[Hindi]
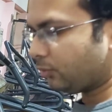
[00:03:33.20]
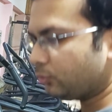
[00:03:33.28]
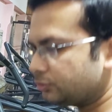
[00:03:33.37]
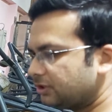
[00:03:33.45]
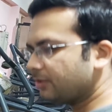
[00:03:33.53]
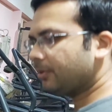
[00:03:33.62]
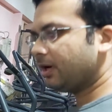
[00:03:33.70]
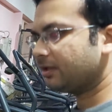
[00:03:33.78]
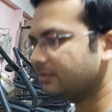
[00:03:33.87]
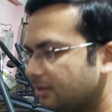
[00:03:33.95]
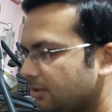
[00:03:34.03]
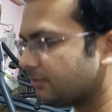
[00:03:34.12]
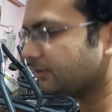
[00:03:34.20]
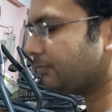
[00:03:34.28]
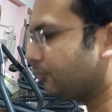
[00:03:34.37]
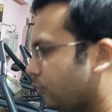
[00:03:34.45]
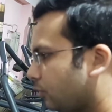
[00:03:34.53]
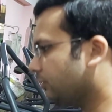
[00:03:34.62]
उसके बाद जब
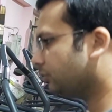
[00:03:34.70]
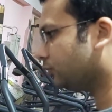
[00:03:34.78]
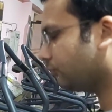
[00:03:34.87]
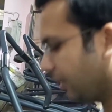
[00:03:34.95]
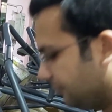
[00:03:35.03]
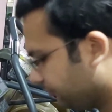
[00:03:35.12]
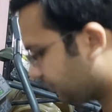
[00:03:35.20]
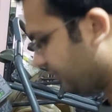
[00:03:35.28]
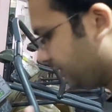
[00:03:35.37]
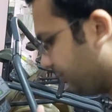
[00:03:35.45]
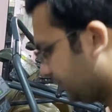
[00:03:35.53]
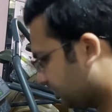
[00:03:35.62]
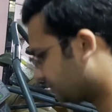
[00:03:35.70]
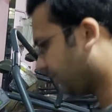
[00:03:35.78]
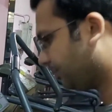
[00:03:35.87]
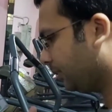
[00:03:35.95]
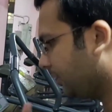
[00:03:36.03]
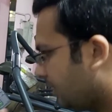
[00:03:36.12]
400 टू 500 मीटर
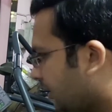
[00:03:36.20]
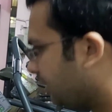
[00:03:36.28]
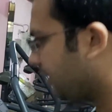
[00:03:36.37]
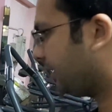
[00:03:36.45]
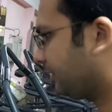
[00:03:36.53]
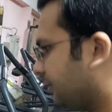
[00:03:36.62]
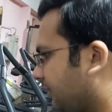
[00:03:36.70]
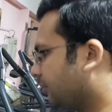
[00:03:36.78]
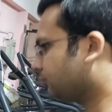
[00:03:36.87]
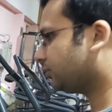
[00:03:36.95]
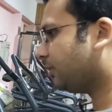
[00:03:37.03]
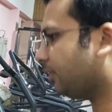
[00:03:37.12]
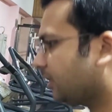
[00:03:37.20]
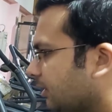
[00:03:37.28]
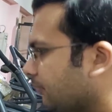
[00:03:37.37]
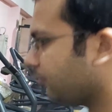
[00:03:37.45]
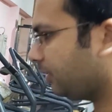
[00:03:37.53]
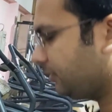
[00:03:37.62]
आप रन करेंगे उसके बाद
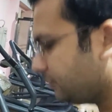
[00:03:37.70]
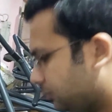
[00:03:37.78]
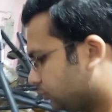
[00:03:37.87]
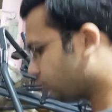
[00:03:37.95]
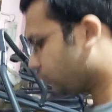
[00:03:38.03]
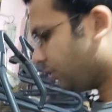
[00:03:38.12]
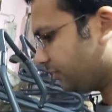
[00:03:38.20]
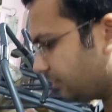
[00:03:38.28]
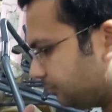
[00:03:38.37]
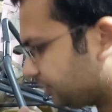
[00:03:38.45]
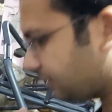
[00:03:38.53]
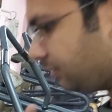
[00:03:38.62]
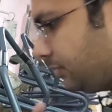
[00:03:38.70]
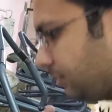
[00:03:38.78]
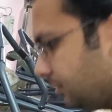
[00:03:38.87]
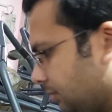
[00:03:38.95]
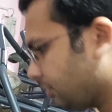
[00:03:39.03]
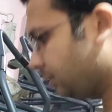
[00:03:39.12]
आप 100 टू 200 मीटर
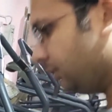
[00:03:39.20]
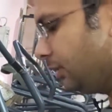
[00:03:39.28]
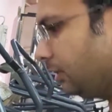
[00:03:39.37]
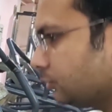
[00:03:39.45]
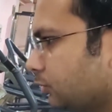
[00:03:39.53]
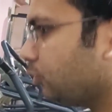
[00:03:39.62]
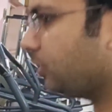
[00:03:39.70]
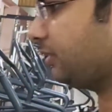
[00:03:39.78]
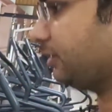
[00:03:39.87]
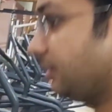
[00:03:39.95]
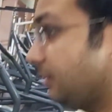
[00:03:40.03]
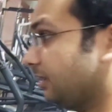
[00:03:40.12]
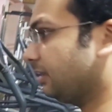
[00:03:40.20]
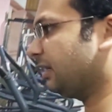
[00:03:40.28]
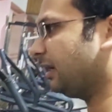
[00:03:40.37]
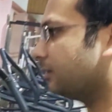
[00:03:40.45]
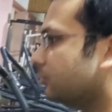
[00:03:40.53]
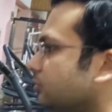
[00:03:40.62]
स्लो रन करेंगे
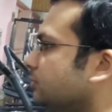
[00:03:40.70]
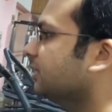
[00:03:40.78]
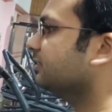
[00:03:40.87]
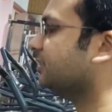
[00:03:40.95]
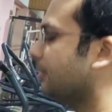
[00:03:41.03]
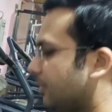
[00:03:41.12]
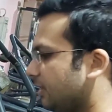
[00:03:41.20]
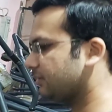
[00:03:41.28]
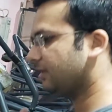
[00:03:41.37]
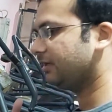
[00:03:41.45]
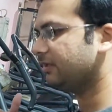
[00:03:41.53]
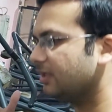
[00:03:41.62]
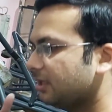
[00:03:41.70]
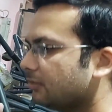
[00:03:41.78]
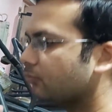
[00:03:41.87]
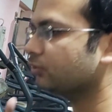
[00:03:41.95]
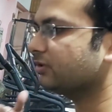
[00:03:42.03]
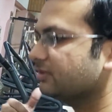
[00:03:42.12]
अगर किसी का स्टेमिना इतना नहीं है कि
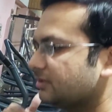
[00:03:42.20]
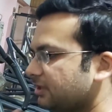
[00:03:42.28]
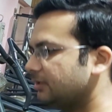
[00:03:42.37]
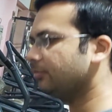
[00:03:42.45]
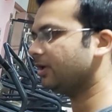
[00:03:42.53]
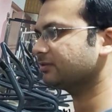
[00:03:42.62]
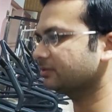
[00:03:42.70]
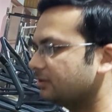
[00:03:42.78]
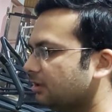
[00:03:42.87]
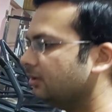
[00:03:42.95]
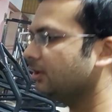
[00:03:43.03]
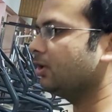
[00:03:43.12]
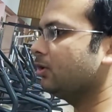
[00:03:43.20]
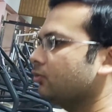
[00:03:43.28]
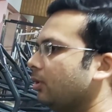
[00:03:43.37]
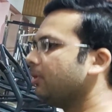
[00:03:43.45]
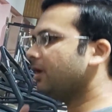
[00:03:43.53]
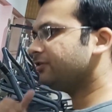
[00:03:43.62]
वो इतना ज़्यादा नहीं भाग सकता
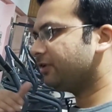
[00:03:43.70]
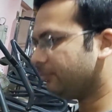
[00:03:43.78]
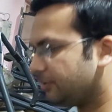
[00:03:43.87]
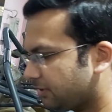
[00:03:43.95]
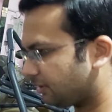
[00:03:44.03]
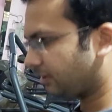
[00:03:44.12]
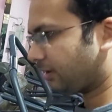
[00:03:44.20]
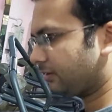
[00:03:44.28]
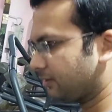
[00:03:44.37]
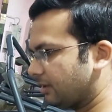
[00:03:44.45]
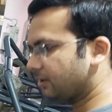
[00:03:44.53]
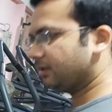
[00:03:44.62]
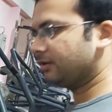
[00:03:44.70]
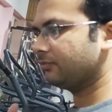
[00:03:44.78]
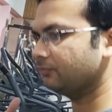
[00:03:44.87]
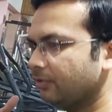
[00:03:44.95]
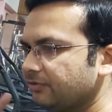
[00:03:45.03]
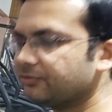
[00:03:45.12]
तो आप 100 मीटर रन कर लें
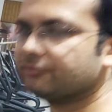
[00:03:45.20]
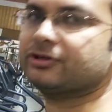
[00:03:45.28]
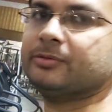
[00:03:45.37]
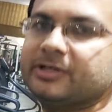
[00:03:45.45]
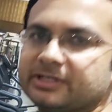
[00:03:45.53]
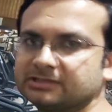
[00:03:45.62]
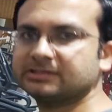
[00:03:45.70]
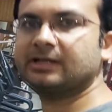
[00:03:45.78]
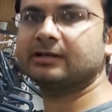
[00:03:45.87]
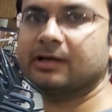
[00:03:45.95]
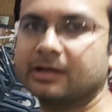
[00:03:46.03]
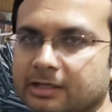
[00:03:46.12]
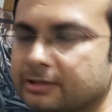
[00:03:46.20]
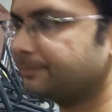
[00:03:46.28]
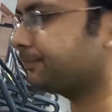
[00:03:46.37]
150 मीटर रन कर लें